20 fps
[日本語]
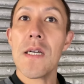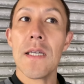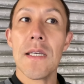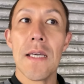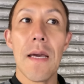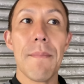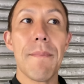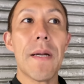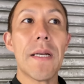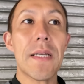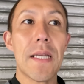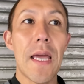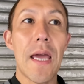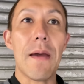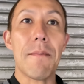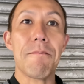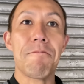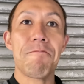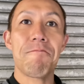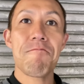やっぱりね、
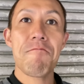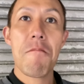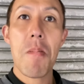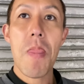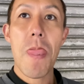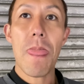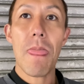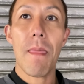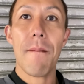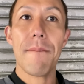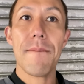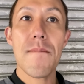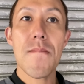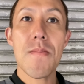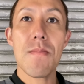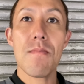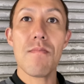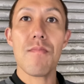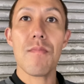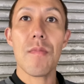う
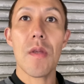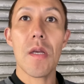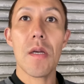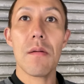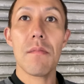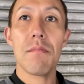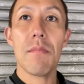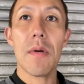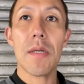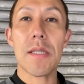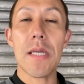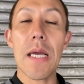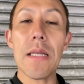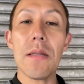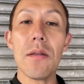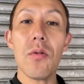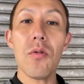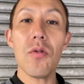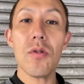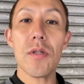んまあ、
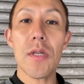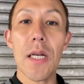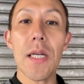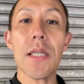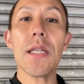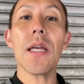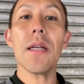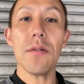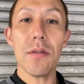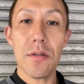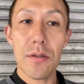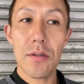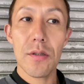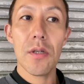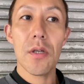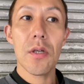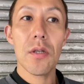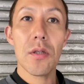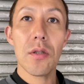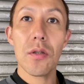洗脳されてる
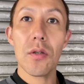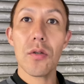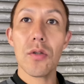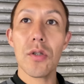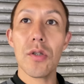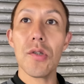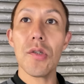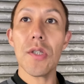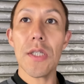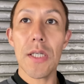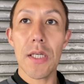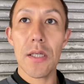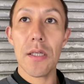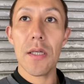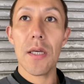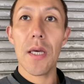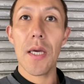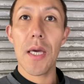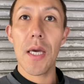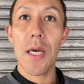薬、
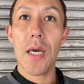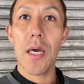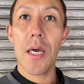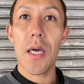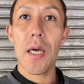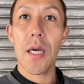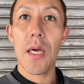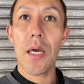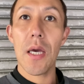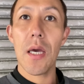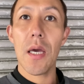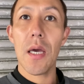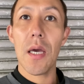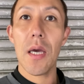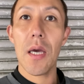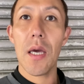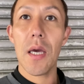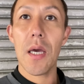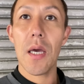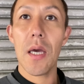
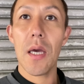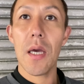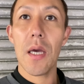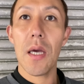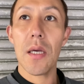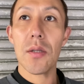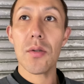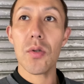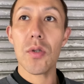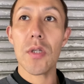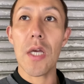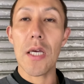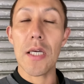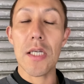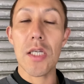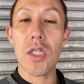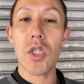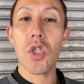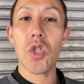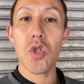えー、そして
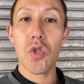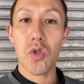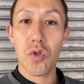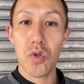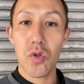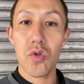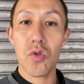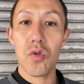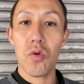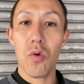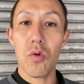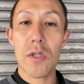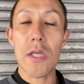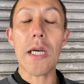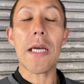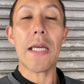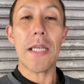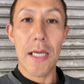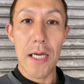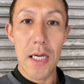飲酒お
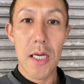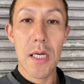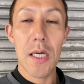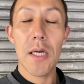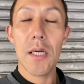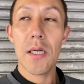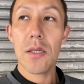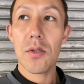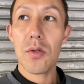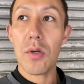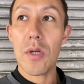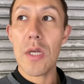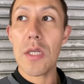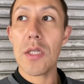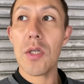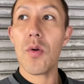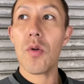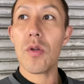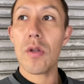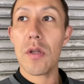酒ねそれ
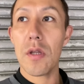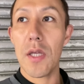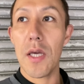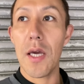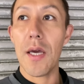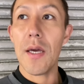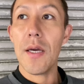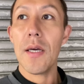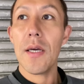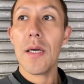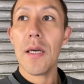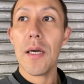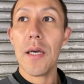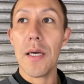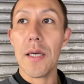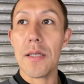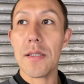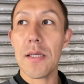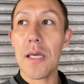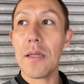によって、
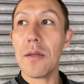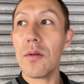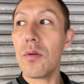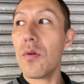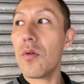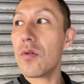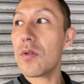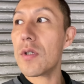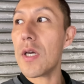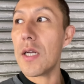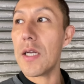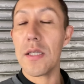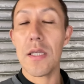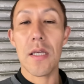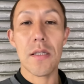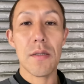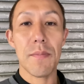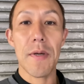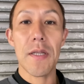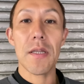えー、洗脳されて
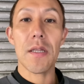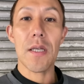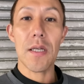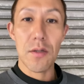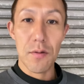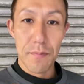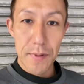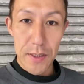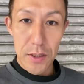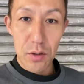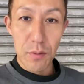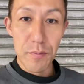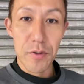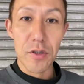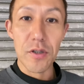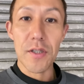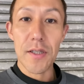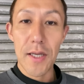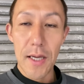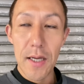しまっているピットブル
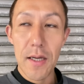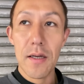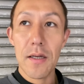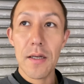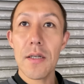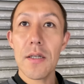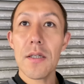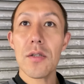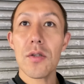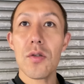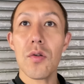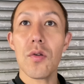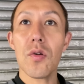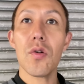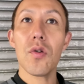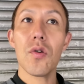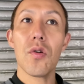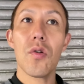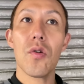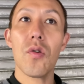にねそ
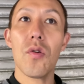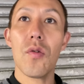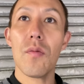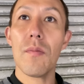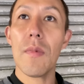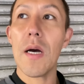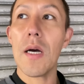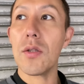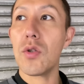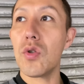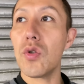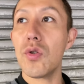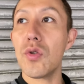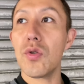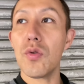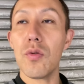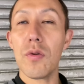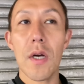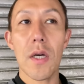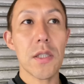のまあ重
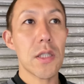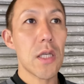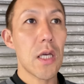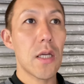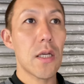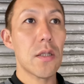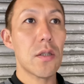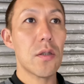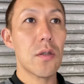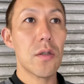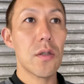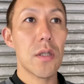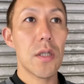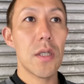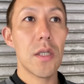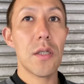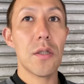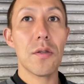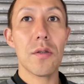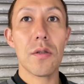症化して
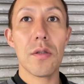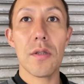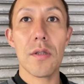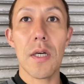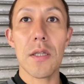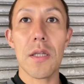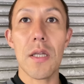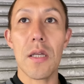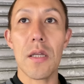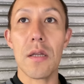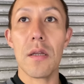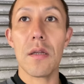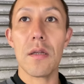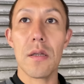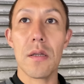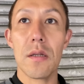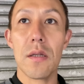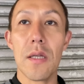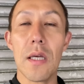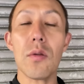いる姿
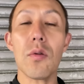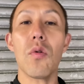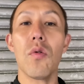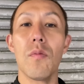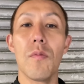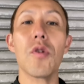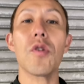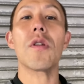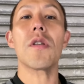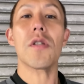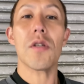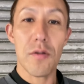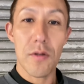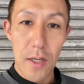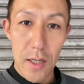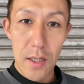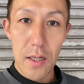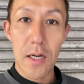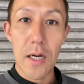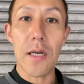だと思うんですよ
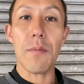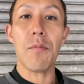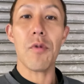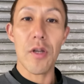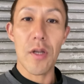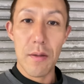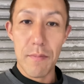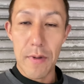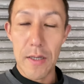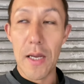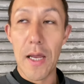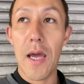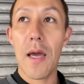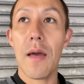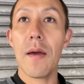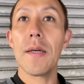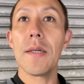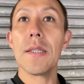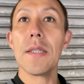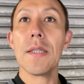ね彼もね今ね
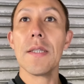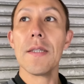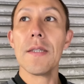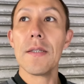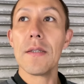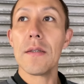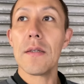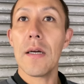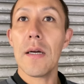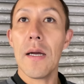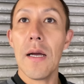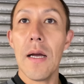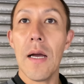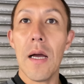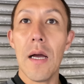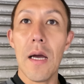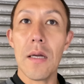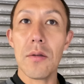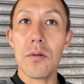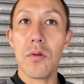
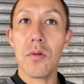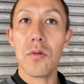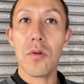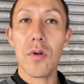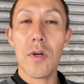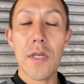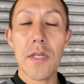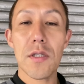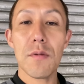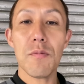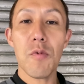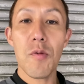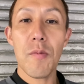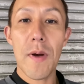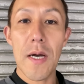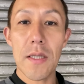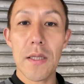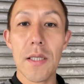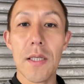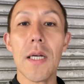あのろれつも
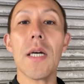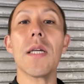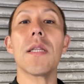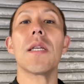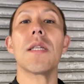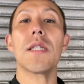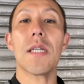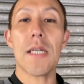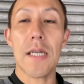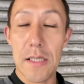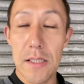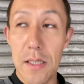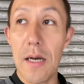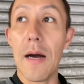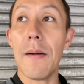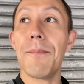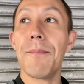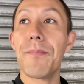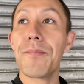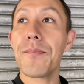回ってなかったじゃないです
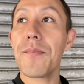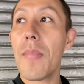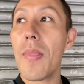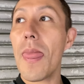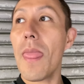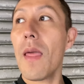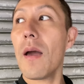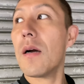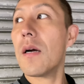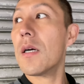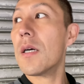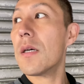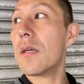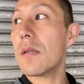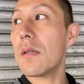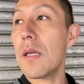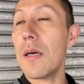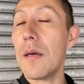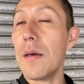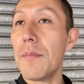か
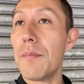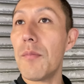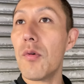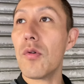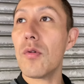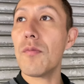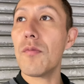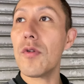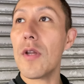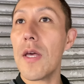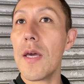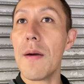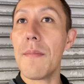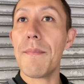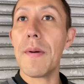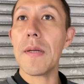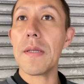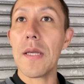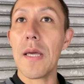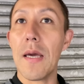で僕もねやっ
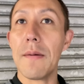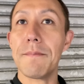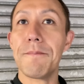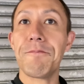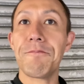ぱりね